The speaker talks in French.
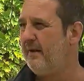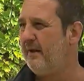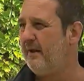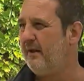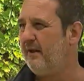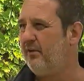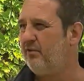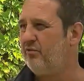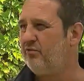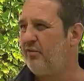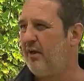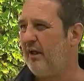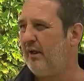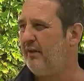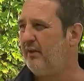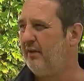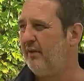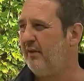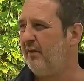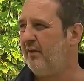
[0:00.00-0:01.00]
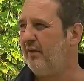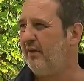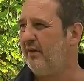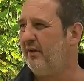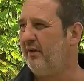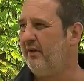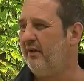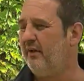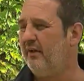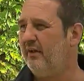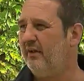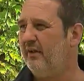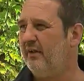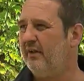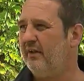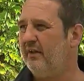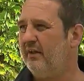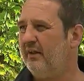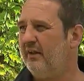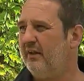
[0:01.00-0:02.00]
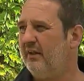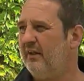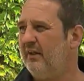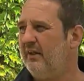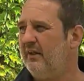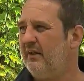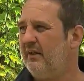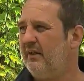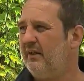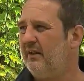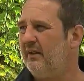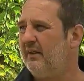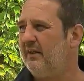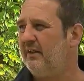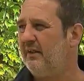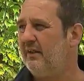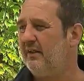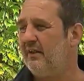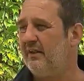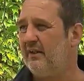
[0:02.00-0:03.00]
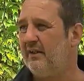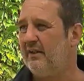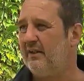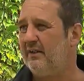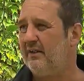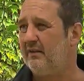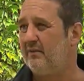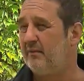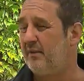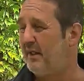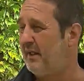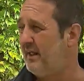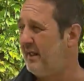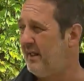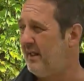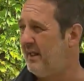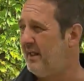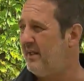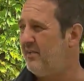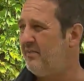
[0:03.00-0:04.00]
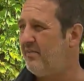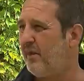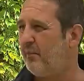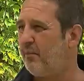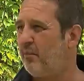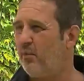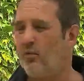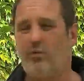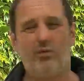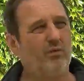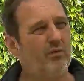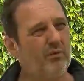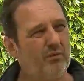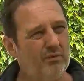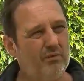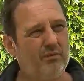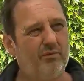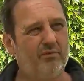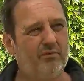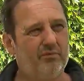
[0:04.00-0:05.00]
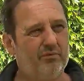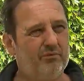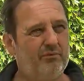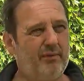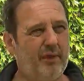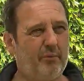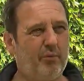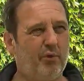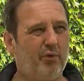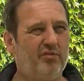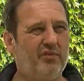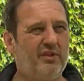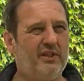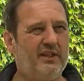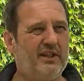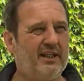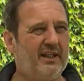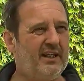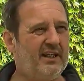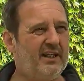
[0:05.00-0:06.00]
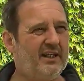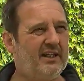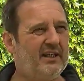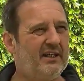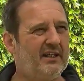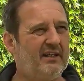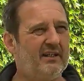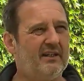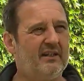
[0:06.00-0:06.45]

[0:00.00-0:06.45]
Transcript: On voit que ben, les, herbes ont bien profité